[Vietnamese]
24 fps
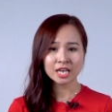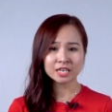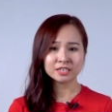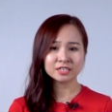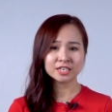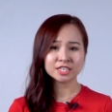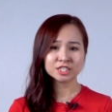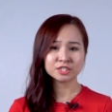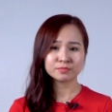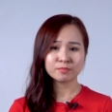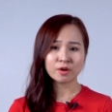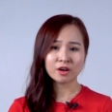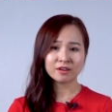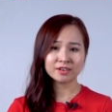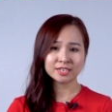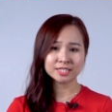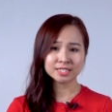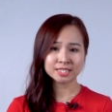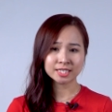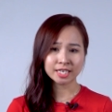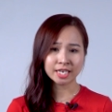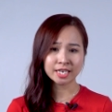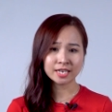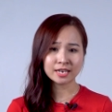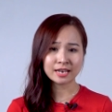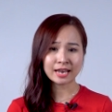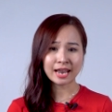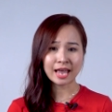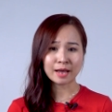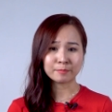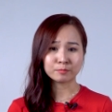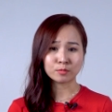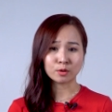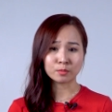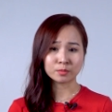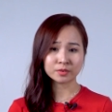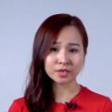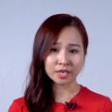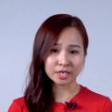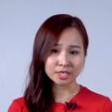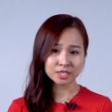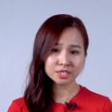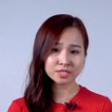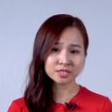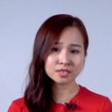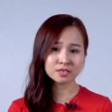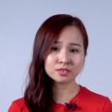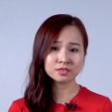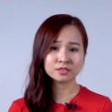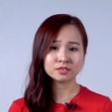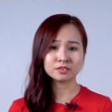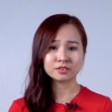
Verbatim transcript: Henry Smolinski là một kỹ sư